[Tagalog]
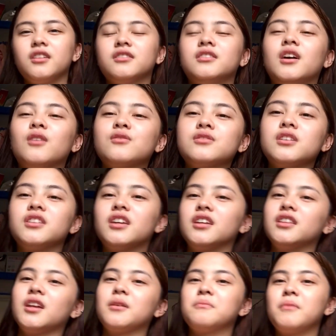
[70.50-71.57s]
Hindi ako
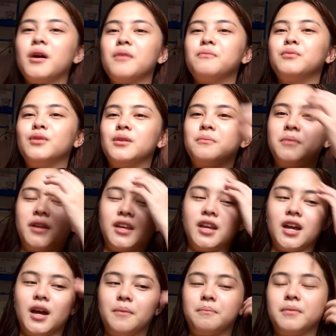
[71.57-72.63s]
sanay ng mga full
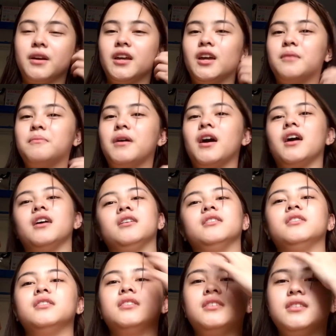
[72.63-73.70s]
makeup, kaya yung mga
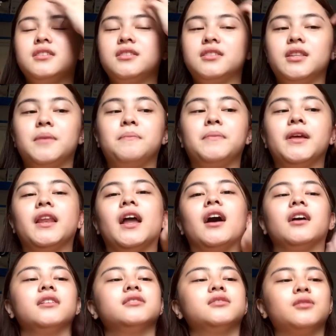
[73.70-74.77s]
simple
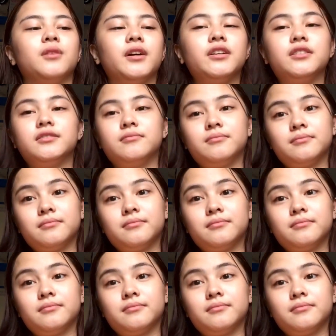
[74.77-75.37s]
lang. So, ayun.